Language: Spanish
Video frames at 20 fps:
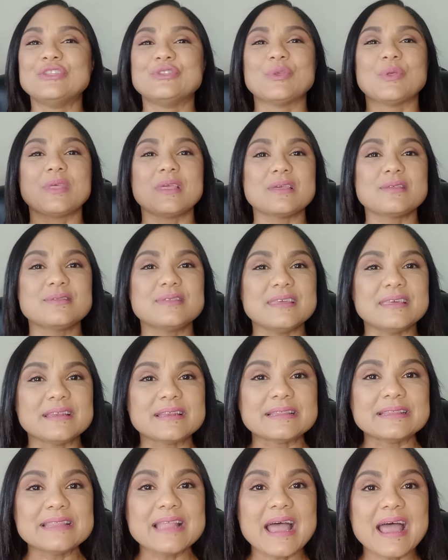no
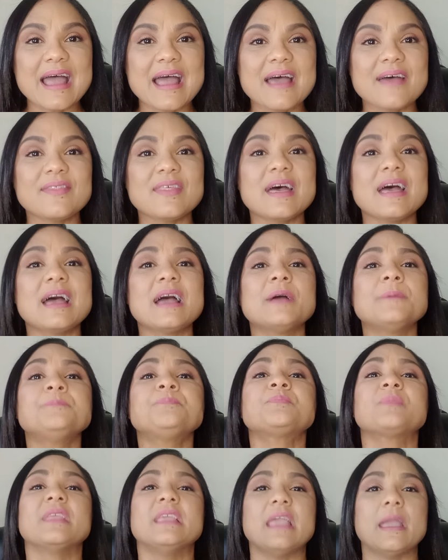decir nada
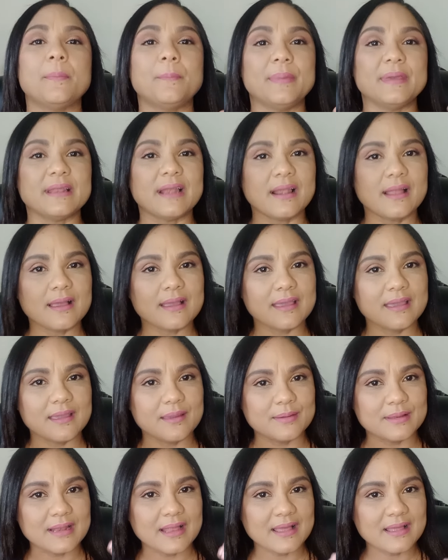y esperar a
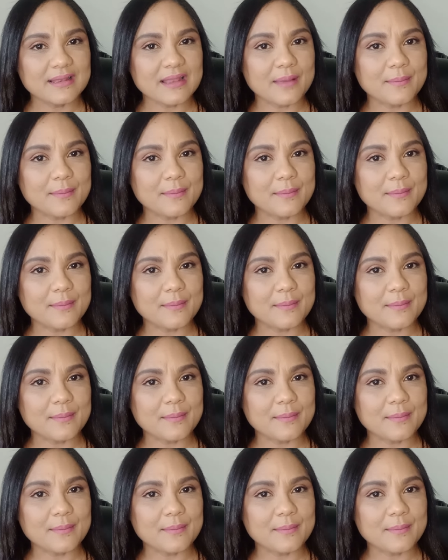que ¿verdad?